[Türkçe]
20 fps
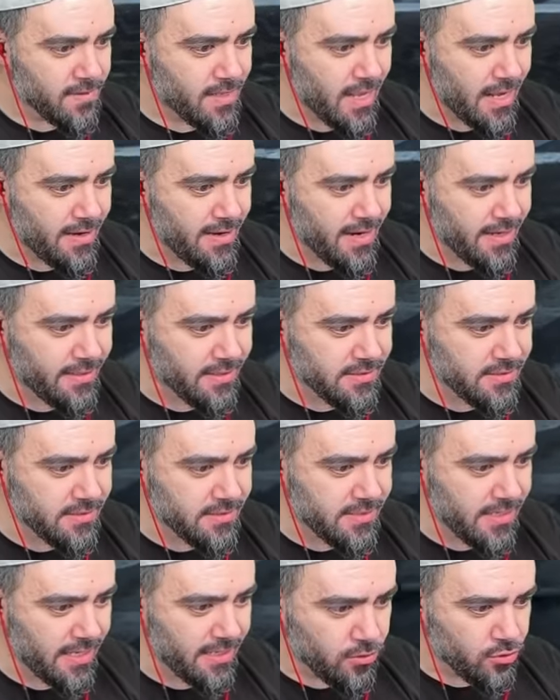Gel neredesin
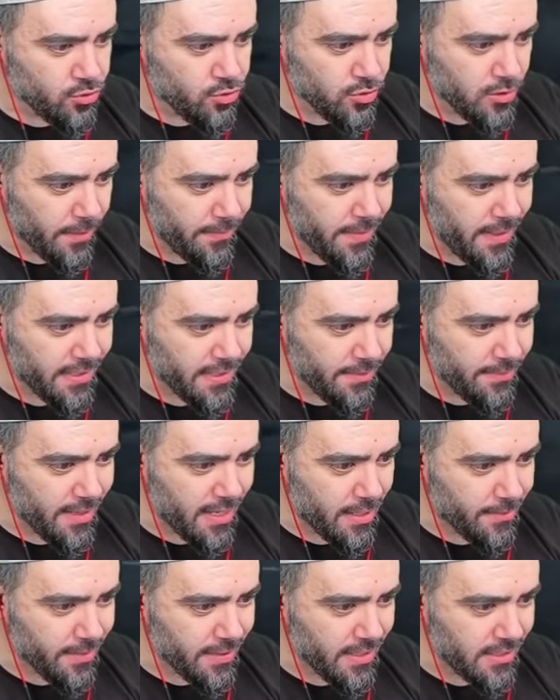sen? Şuradan bir yerden bir
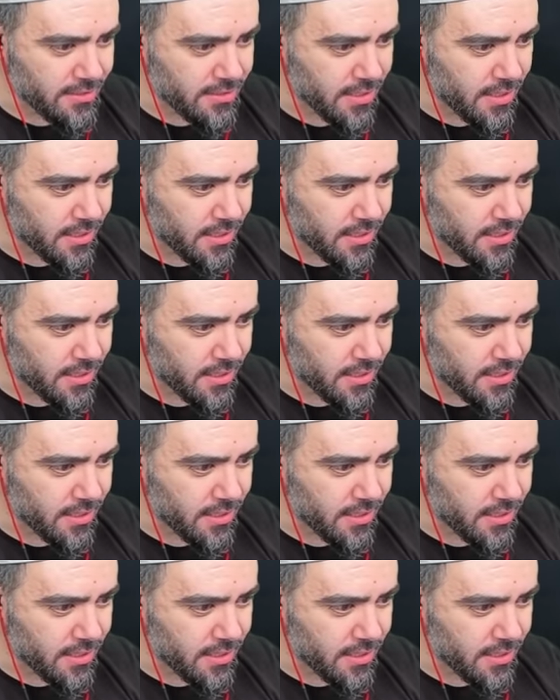araba gelecek